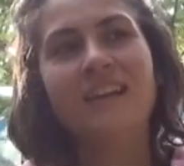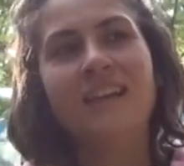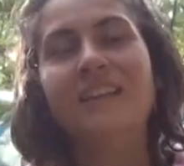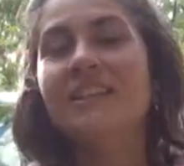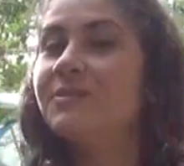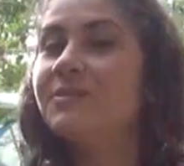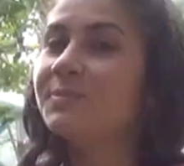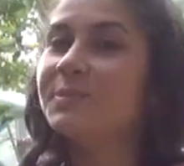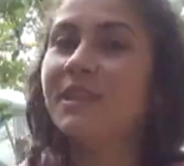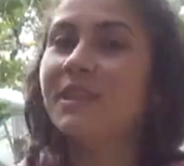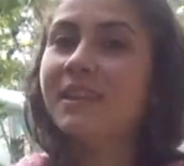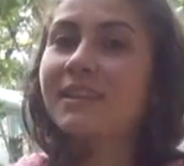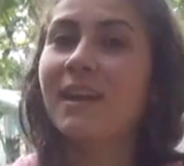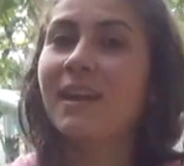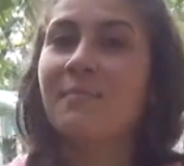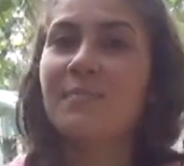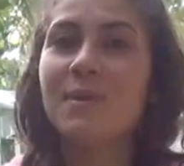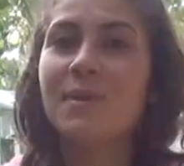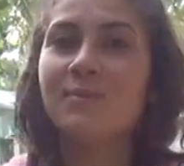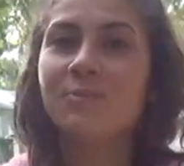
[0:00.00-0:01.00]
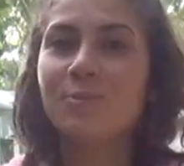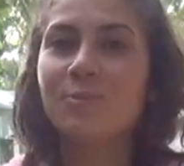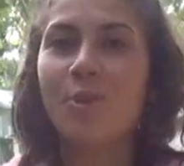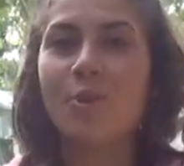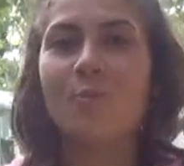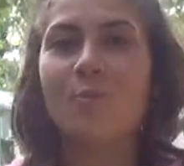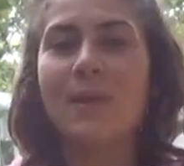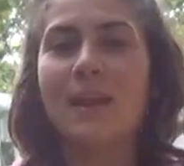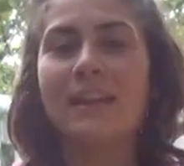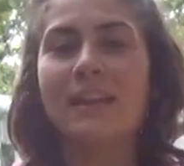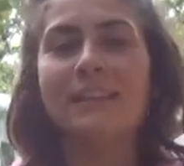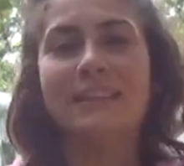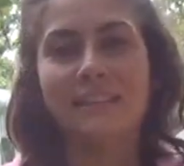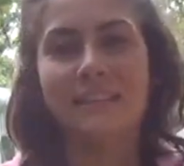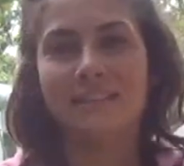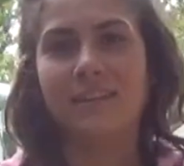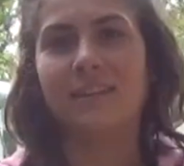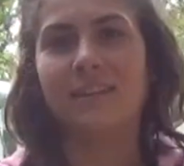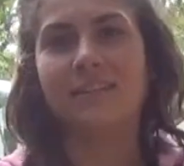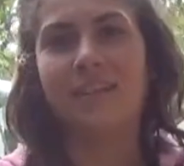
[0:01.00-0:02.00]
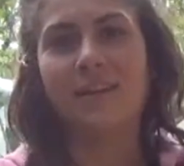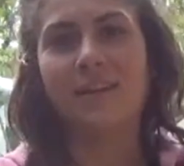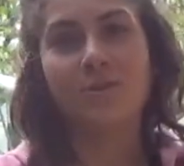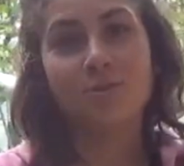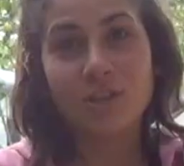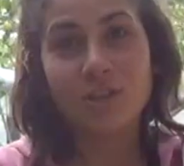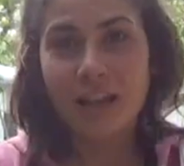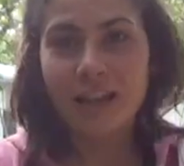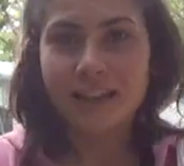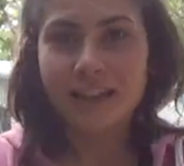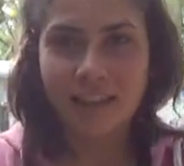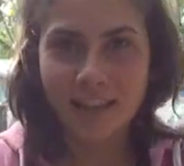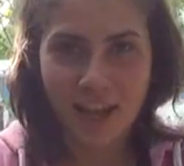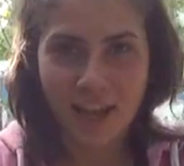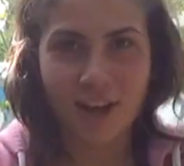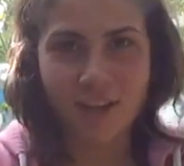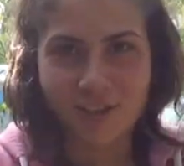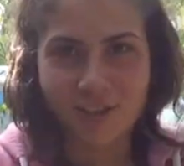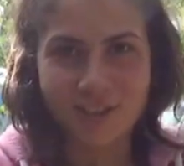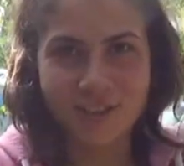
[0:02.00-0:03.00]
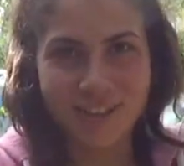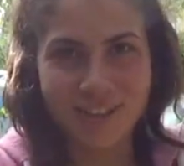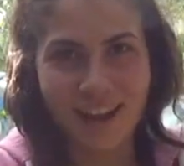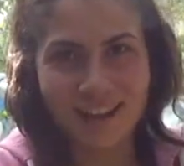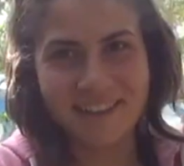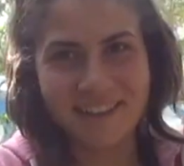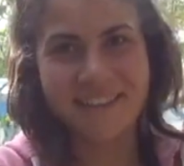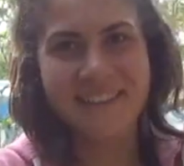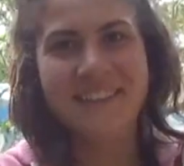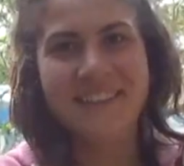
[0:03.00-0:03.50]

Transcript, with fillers: Hiçbir şeyden memnun olmayan insan. Özellikle yaşlılar.